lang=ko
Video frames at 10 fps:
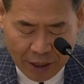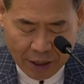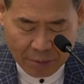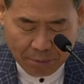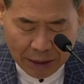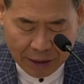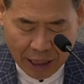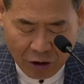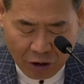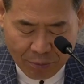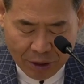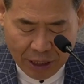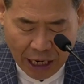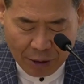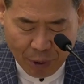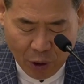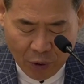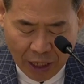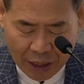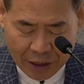마테와 및 알페오의
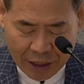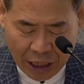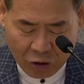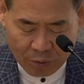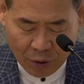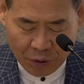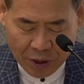아들 야고보